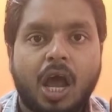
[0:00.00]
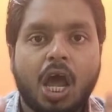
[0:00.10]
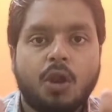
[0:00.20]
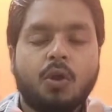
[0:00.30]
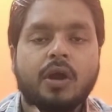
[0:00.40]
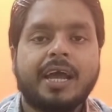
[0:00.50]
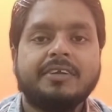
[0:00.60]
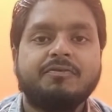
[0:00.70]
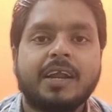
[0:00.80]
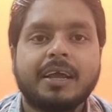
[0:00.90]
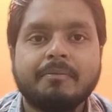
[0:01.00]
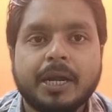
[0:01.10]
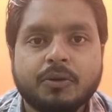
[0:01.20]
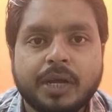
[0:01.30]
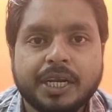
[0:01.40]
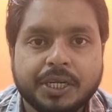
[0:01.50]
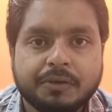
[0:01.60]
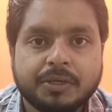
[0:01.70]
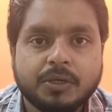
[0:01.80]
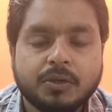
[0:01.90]
हेलो गाइज वेलकम बैक टू ए
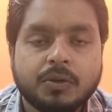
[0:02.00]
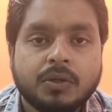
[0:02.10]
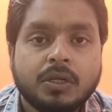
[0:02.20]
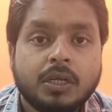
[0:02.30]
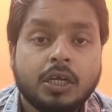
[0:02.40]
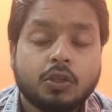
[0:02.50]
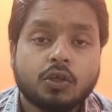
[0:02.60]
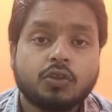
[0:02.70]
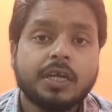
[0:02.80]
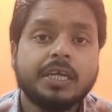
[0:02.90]
न्यू वीडियो दोस्तों